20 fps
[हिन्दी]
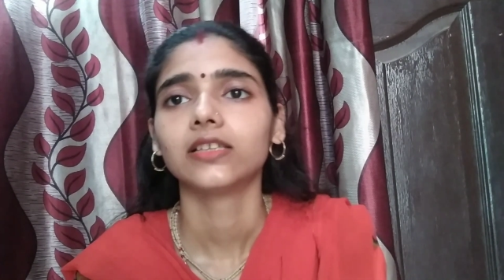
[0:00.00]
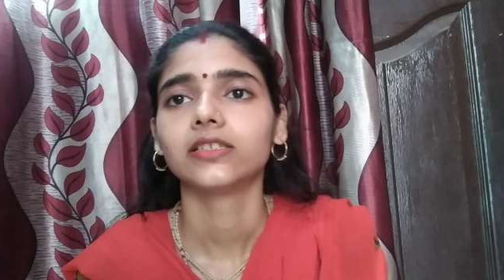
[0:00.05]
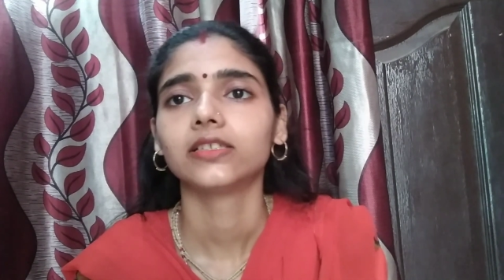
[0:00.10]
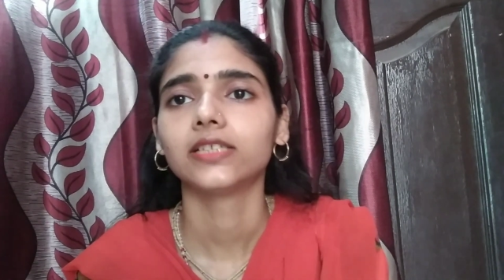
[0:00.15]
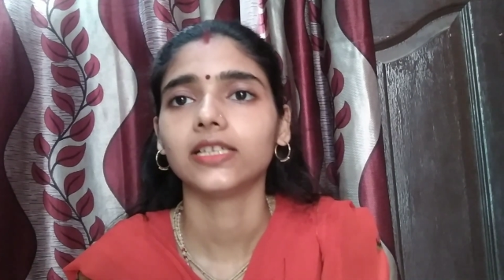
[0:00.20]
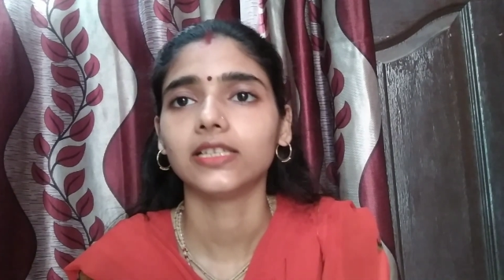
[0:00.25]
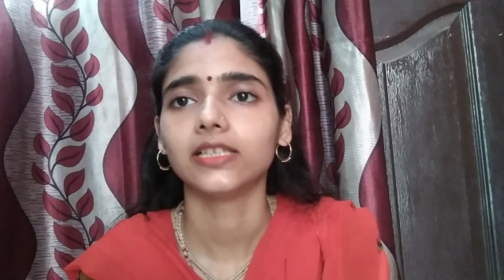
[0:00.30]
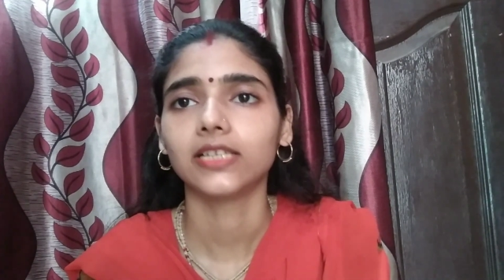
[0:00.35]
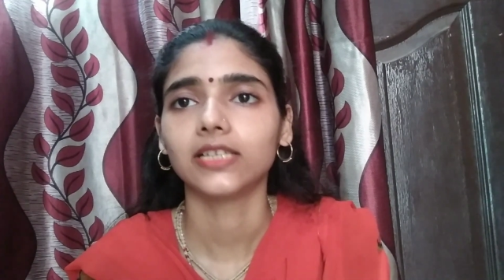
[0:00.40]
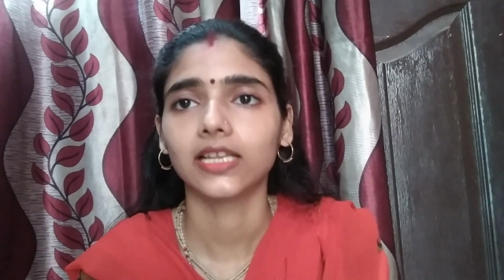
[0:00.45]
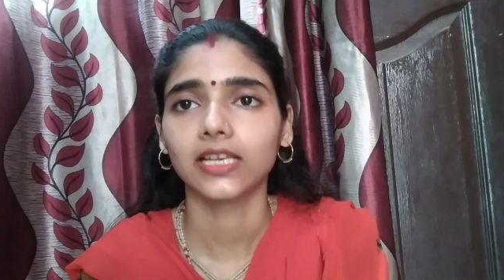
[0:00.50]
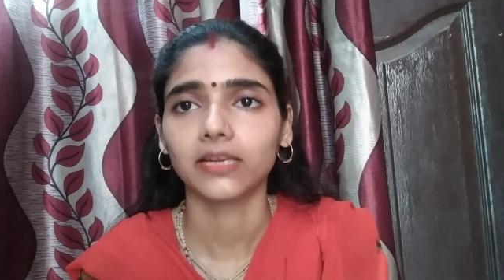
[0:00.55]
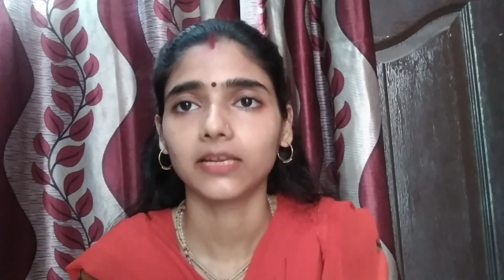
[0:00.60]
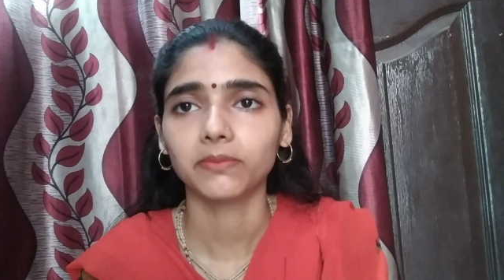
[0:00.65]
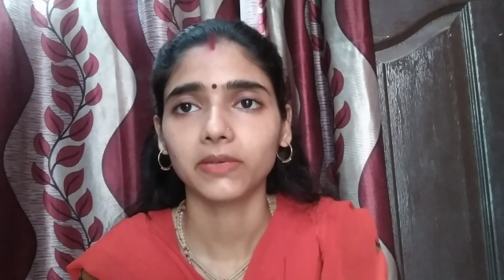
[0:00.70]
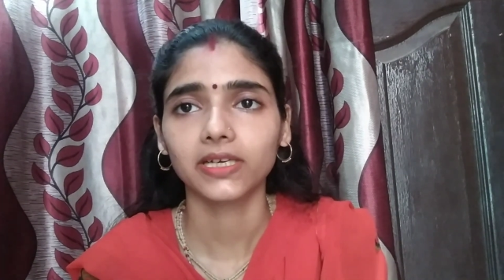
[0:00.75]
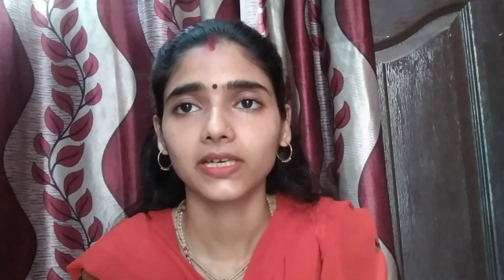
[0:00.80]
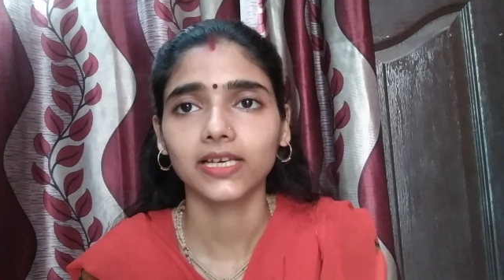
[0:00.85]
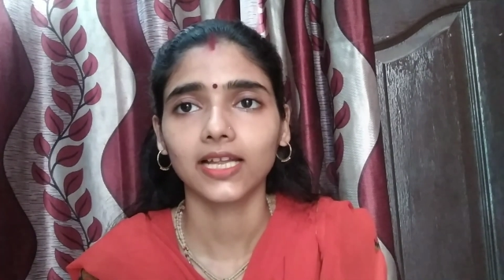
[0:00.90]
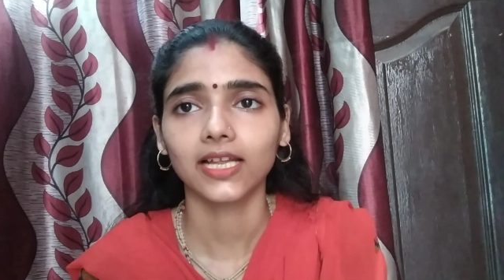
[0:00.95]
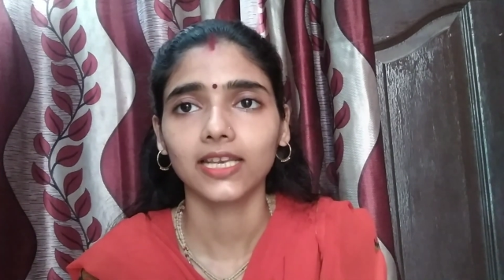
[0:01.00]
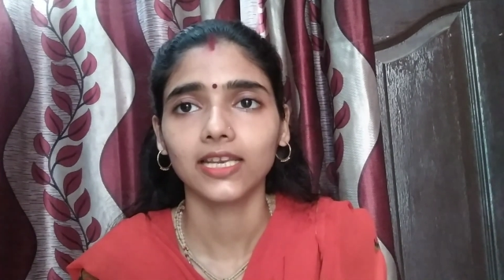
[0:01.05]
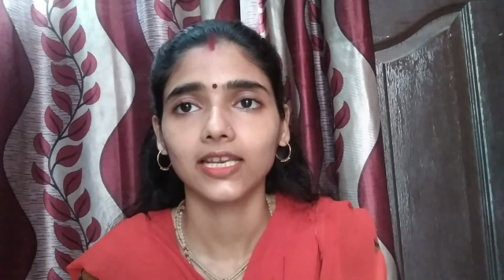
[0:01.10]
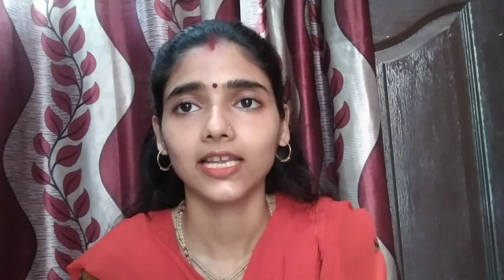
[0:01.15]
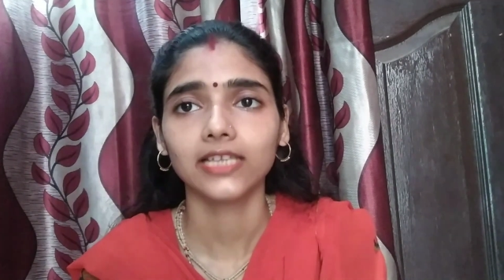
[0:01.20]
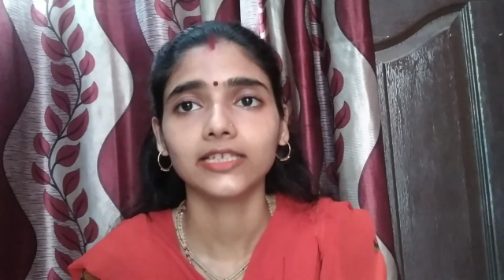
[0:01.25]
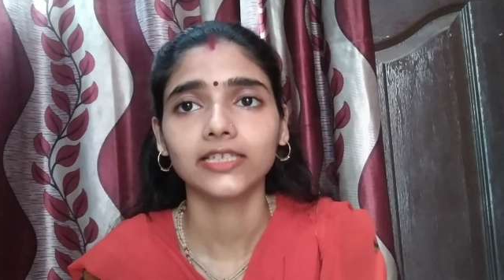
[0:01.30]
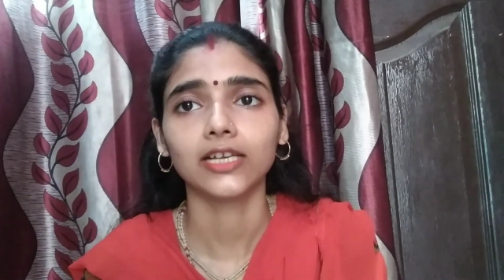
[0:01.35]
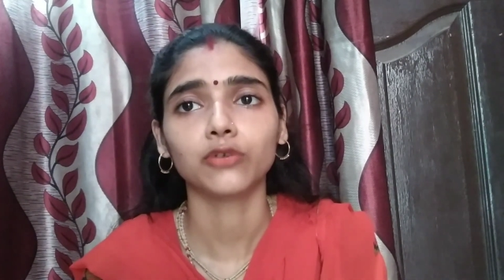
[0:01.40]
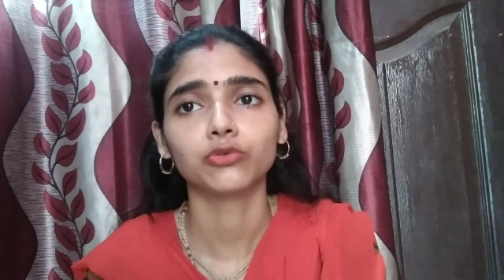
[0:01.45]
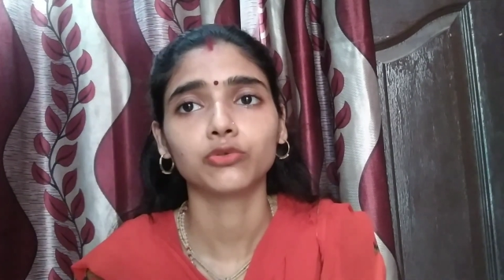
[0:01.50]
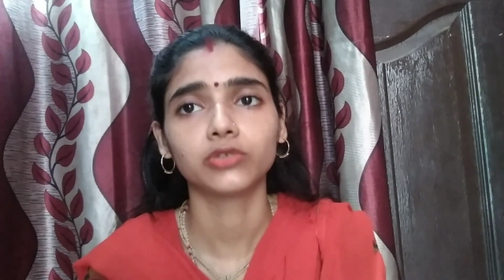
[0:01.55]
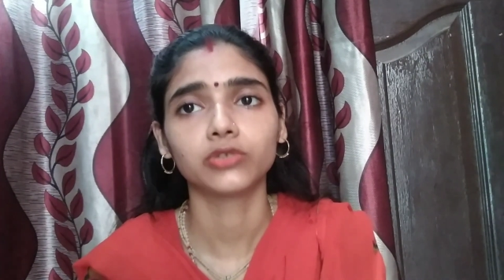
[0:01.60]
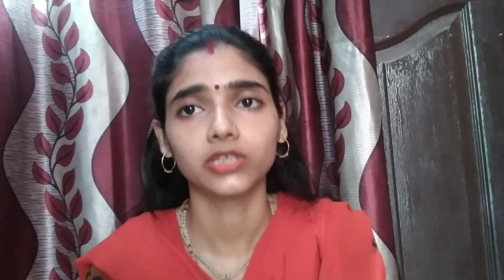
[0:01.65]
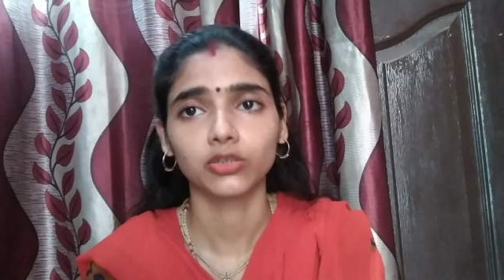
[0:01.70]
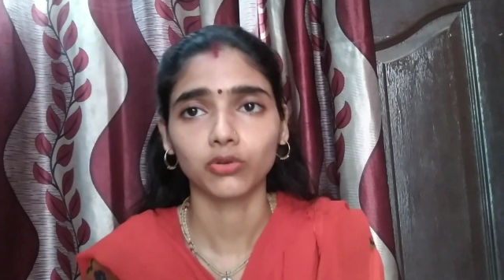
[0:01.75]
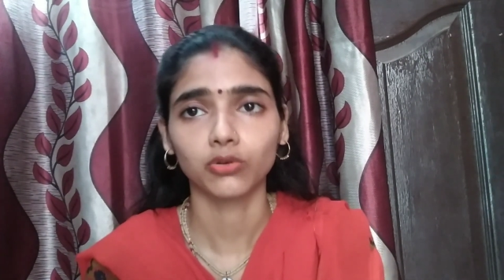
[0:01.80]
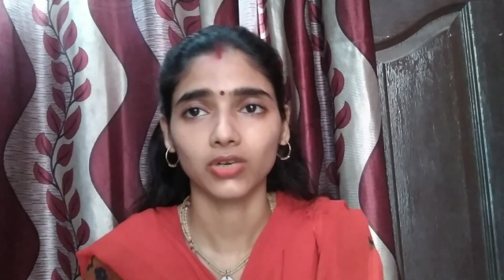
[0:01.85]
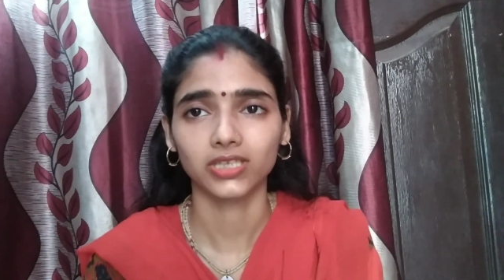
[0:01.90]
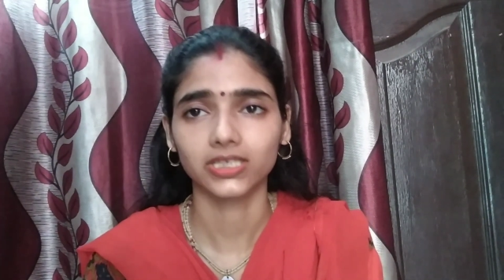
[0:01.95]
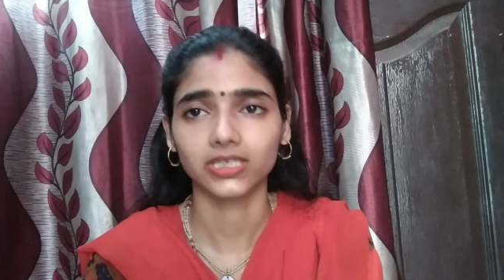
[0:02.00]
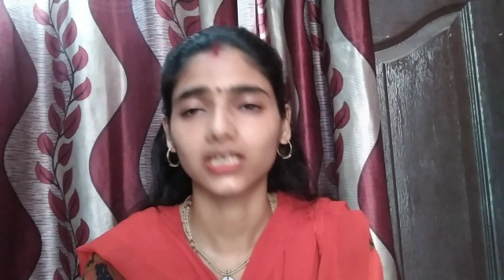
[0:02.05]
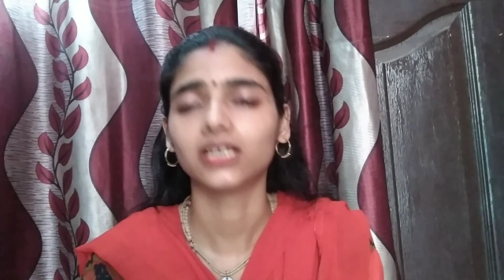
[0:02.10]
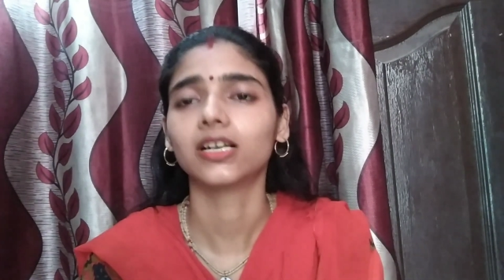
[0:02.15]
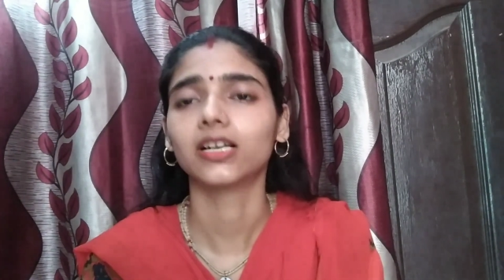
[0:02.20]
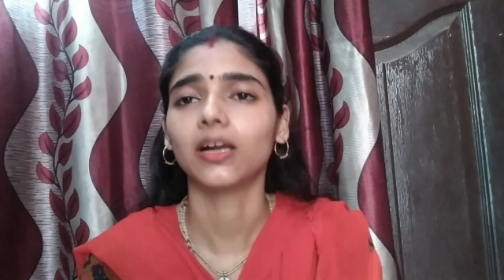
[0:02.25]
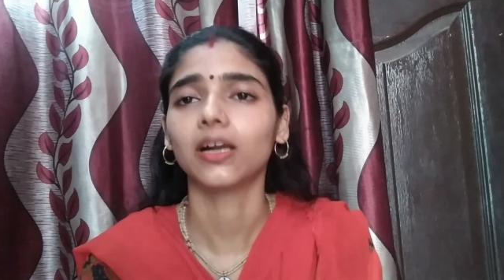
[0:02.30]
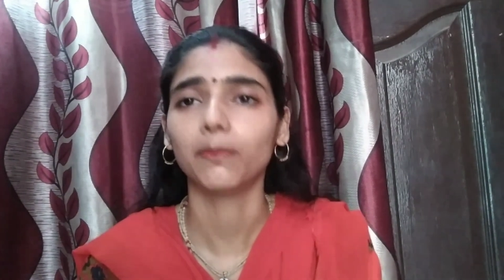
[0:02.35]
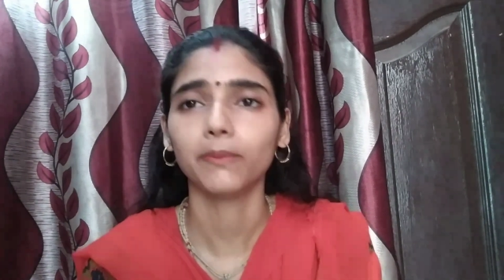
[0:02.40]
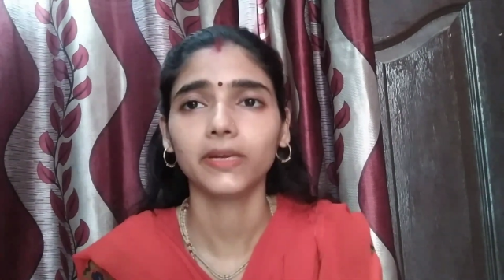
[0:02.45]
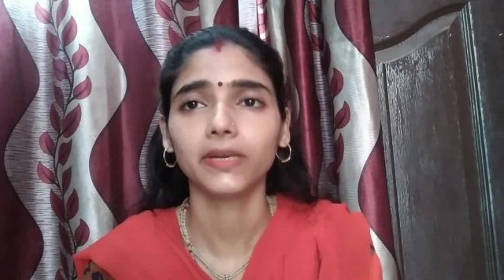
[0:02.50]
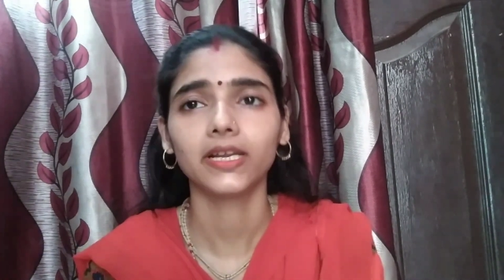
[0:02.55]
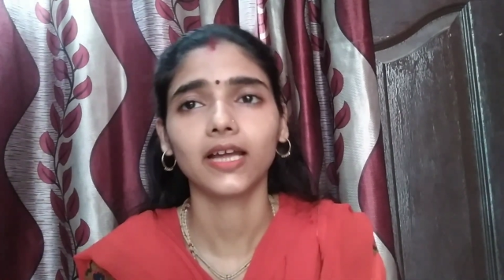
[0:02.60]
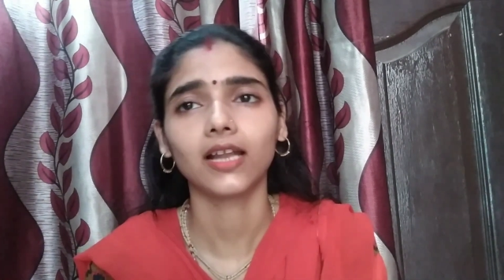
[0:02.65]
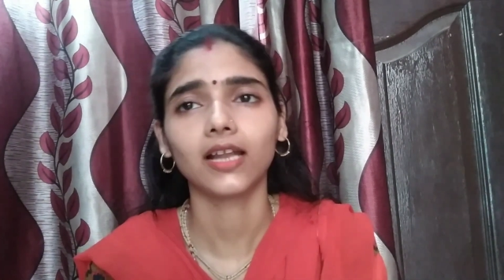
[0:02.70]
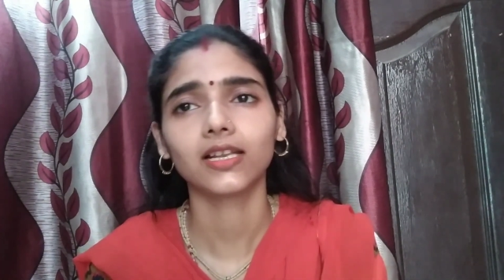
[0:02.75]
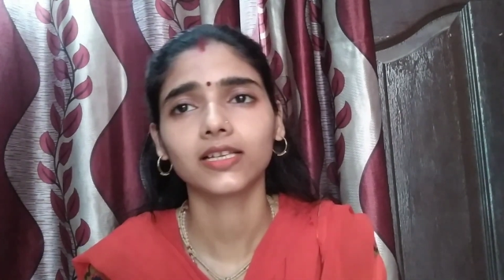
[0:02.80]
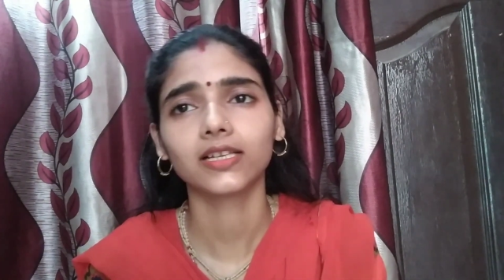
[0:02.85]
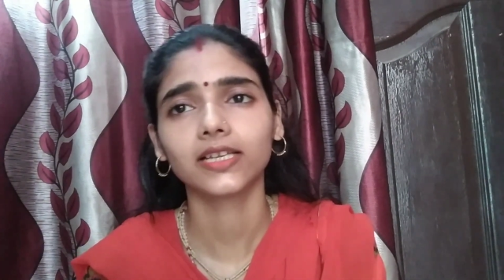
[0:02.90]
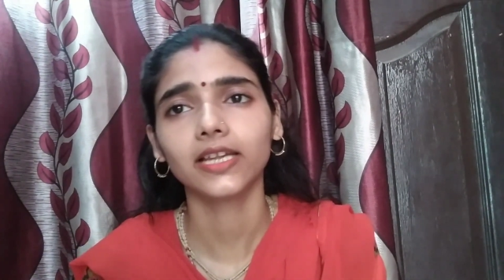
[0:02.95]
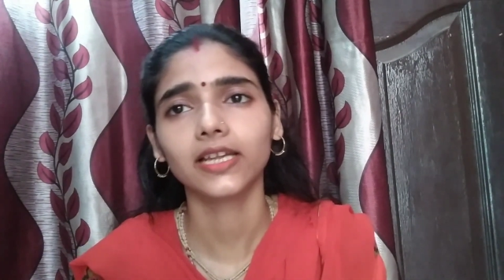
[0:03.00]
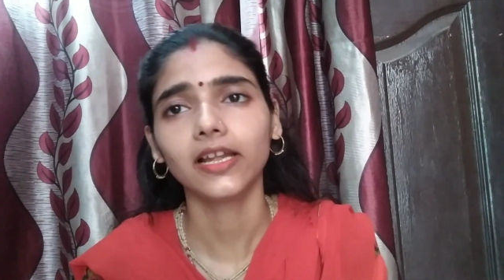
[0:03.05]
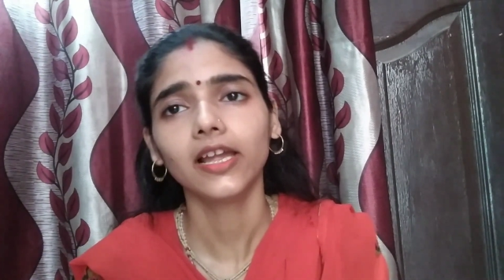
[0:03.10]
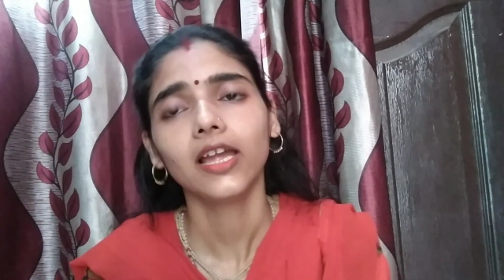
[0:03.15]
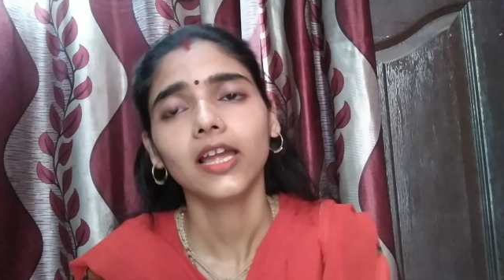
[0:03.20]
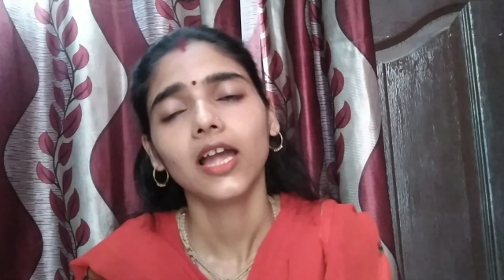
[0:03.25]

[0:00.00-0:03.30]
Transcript: सेंधा नमक डालना है या उससे थोड़ा सा कम भी डाल के